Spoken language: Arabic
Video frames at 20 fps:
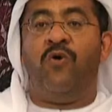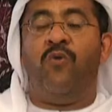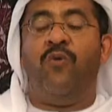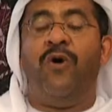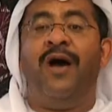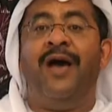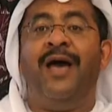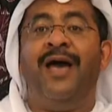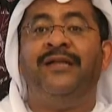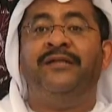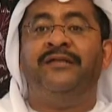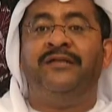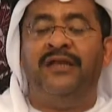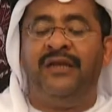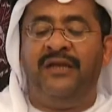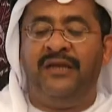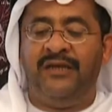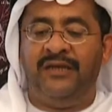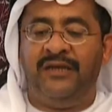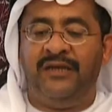وأعدت
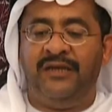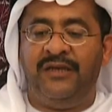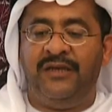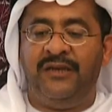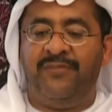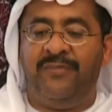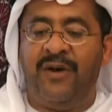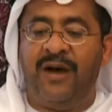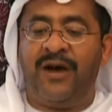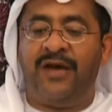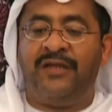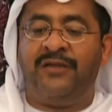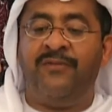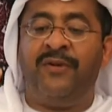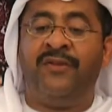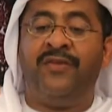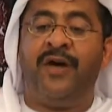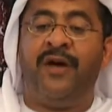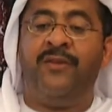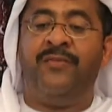لي ما قد
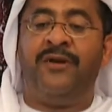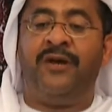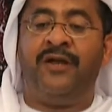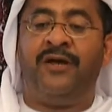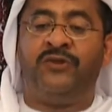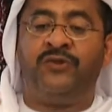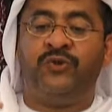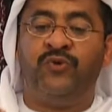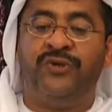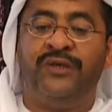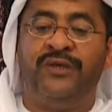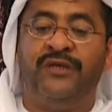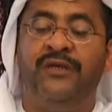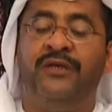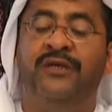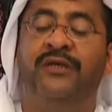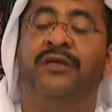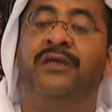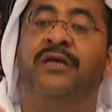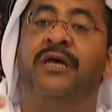مضى من
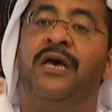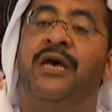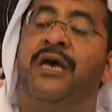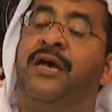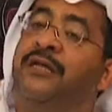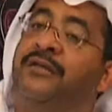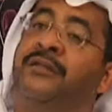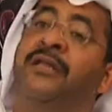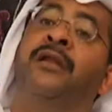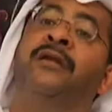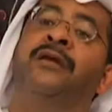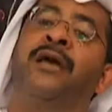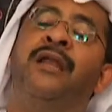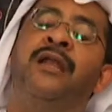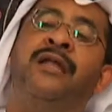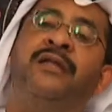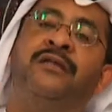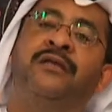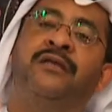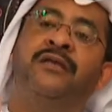أعصري تلك
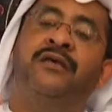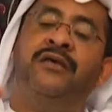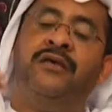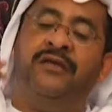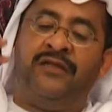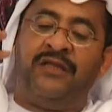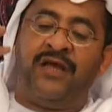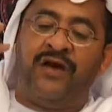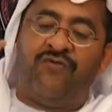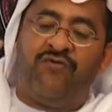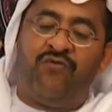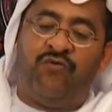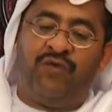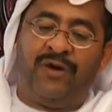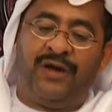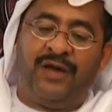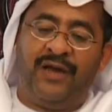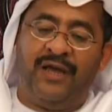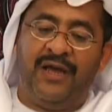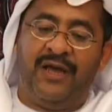التي تغفو
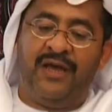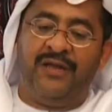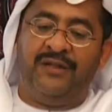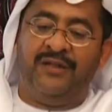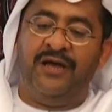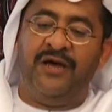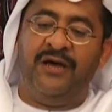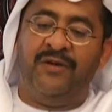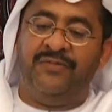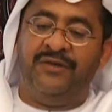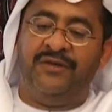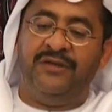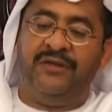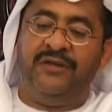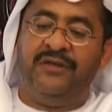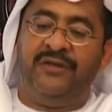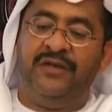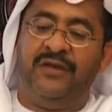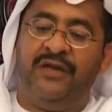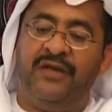على
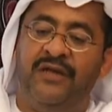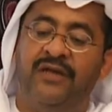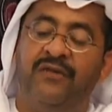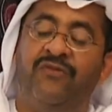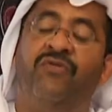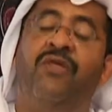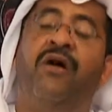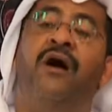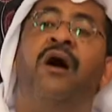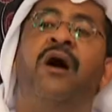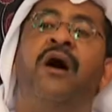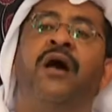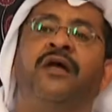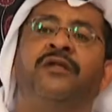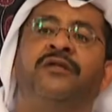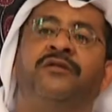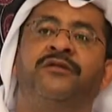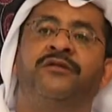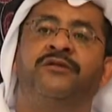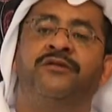أهدابي ضاعت
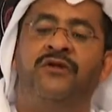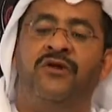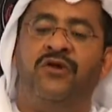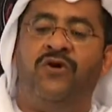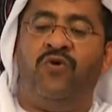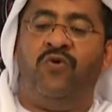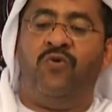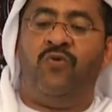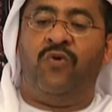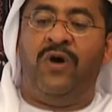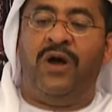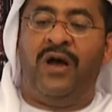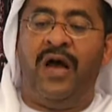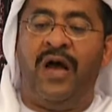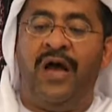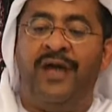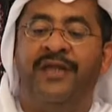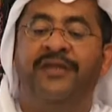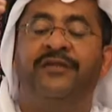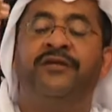
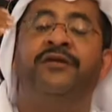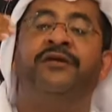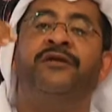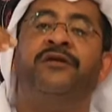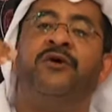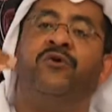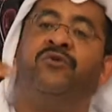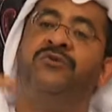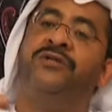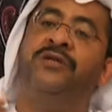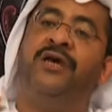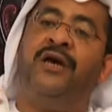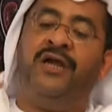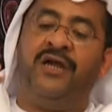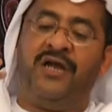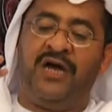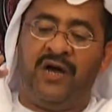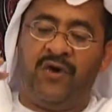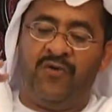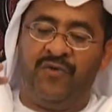وعادت حين عدت
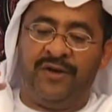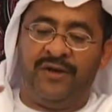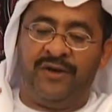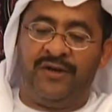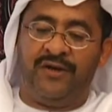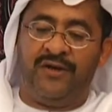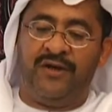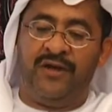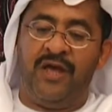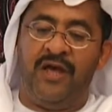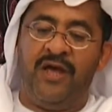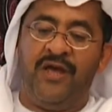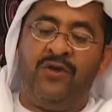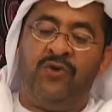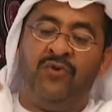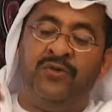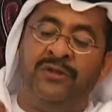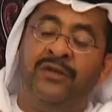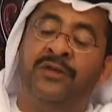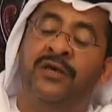على هوى
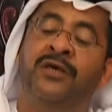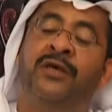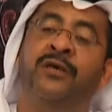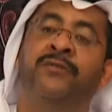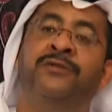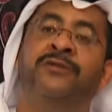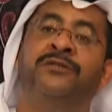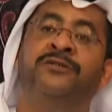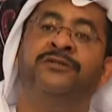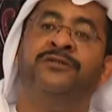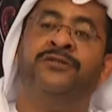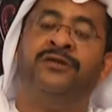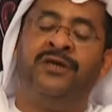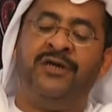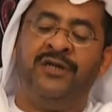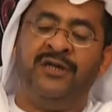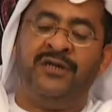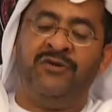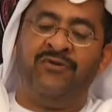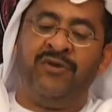يدنيك من
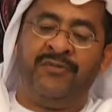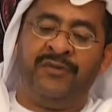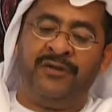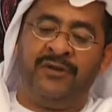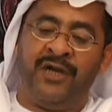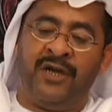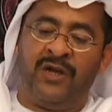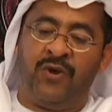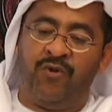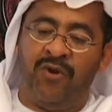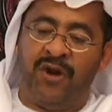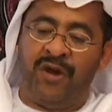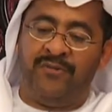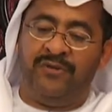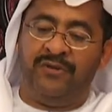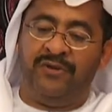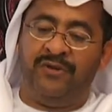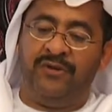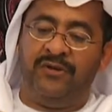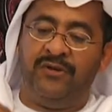سحري ومن
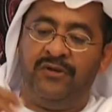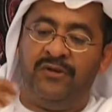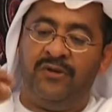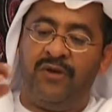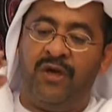أكوابي